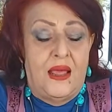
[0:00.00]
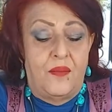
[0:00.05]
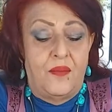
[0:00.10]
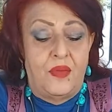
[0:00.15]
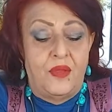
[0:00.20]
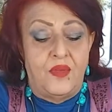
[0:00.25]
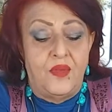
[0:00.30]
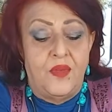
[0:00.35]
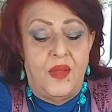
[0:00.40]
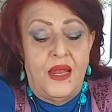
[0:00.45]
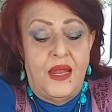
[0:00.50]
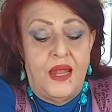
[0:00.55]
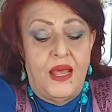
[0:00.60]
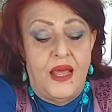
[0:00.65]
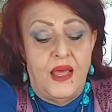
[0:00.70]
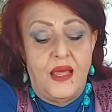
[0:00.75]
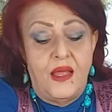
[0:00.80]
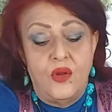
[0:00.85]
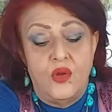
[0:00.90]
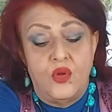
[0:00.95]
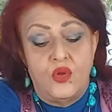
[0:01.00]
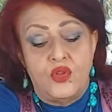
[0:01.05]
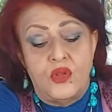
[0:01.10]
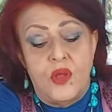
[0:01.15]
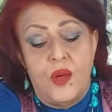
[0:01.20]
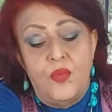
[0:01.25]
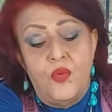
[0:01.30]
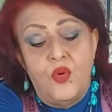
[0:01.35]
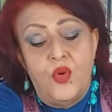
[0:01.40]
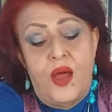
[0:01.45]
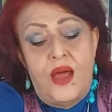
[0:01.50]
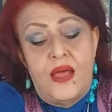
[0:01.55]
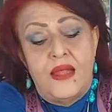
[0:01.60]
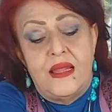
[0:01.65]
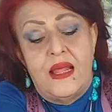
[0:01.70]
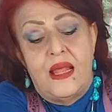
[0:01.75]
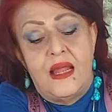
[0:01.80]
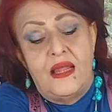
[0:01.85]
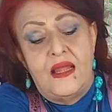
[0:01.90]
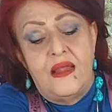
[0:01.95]
بتمنى انه تطبقوا
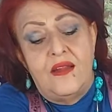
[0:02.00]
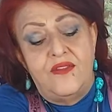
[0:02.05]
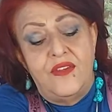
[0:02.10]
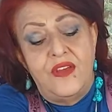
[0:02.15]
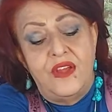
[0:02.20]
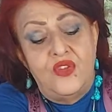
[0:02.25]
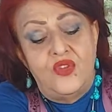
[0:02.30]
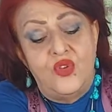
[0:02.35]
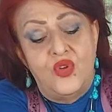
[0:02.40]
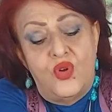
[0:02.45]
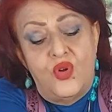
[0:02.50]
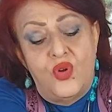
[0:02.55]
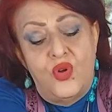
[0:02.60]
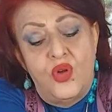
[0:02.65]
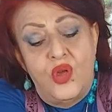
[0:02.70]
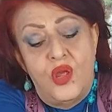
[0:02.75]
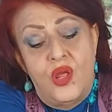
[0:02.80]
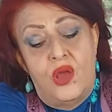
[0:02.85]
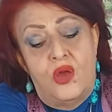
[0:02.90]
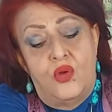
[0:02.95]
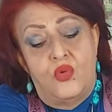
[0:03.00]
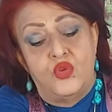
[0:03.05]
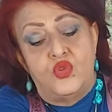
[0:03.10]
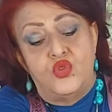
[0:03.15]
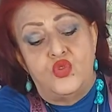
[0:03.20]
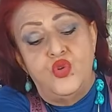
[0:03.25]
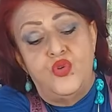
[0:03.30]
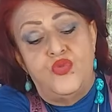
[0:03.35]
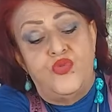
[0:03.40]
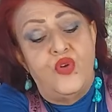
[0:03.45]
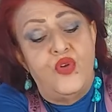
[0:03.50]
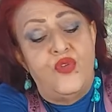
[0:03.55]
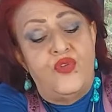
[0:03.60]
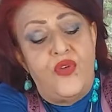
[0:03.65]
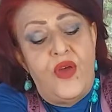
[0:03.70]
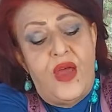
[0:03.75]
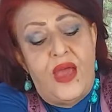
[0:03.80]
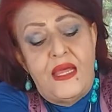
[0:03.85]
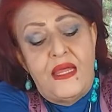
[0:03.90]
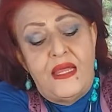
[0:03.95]
هذا الفيديو وتشوفوا
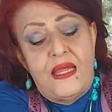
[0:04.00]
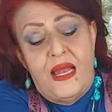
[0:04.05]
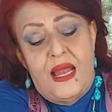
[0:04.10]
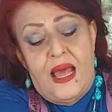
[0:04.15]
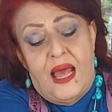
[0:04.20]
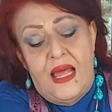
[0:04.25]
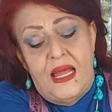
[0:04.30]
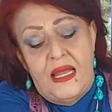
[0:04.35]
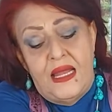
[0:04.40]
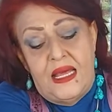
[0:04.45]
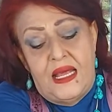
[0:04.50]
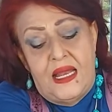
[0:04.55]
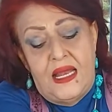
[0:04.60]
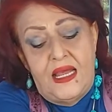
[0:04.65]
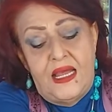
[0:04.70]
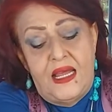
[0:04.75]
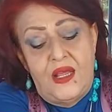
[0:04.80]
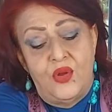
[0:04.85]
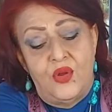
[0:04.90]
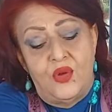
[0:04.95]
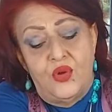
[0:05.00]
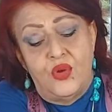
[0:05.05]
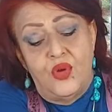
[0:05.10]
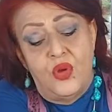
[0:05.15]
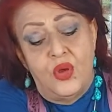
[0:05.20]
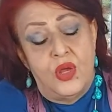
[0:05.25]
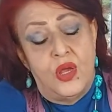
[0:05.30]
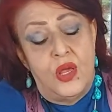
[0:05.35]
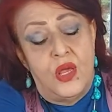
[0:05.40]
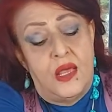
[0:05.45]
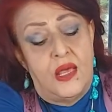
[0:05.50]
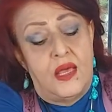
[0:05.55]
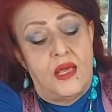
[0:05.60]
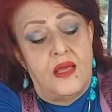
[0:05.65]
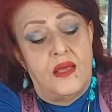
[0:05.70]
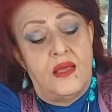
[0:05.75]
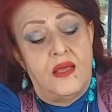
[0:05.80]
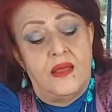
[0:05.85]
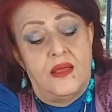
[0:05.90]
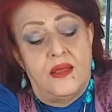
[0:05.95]
الفائدة العالية اللي له
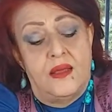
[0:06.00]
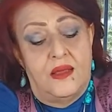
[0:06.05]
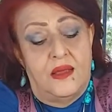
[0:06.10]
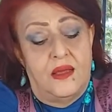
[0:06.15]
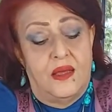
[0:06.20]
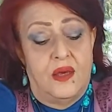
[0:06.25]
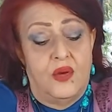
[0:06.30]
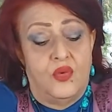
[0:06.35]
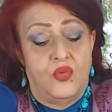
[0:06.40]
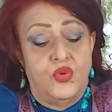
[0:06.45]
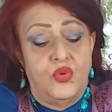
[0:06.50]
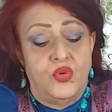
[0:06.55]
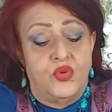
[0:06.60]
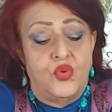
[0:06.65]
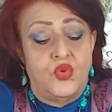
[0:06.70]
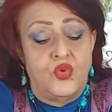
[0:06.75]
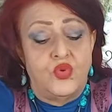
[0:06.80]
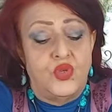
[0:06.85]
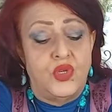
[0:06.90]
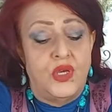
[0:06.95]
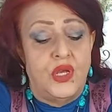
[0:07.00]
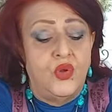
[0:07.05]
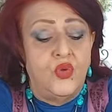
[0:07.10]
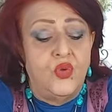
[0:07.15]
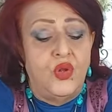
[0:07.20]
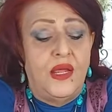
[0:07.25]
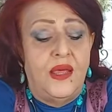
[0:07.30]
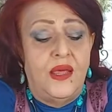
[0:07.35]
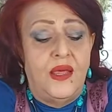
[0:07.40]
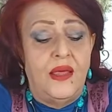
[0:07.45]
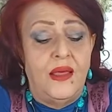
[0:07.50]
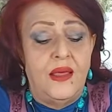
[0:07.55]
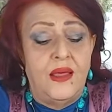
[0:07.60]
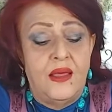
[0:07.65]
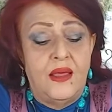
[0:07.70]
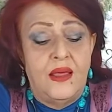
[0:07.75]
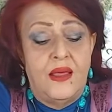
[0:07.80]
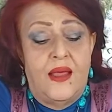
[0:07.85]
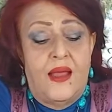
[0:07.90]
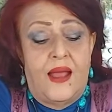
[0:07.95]
آه، وتقولوا لي
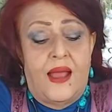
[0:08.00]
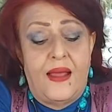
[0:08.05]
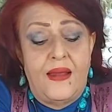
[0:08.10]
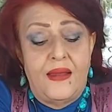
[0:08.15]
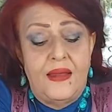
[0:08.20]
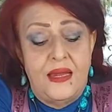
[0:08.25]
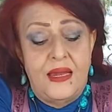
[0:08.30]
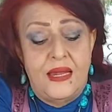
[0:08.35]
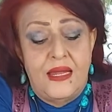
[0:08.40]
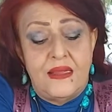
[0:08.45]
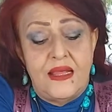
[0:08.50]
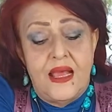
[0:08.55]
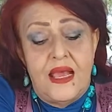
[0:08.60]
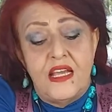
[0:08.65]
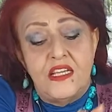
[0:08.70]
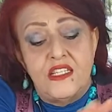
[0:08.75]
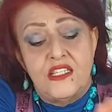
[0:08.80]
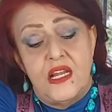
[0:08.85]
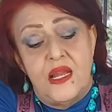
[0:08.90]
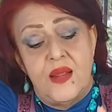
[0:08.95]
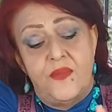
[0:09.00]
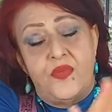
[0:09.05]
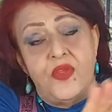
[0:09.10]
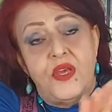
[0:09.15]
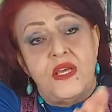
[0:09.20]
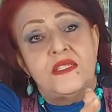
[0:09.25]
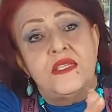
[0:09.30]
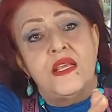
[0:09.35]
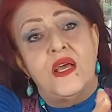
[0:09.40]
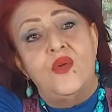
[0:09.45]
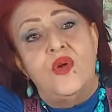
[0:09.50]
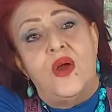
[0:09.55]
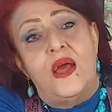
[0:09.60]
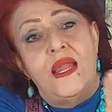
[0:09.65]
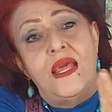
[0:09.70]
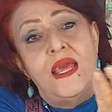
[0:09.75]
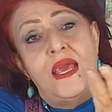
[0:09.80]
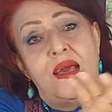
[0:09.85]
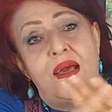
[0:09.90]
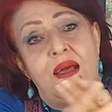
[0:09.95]
عن النتائج اللي بتحصلوا
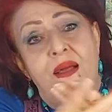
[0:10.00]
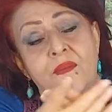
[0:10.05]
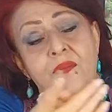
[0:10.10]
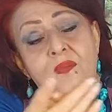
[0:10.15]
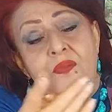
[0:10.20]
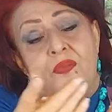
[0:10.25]
عليها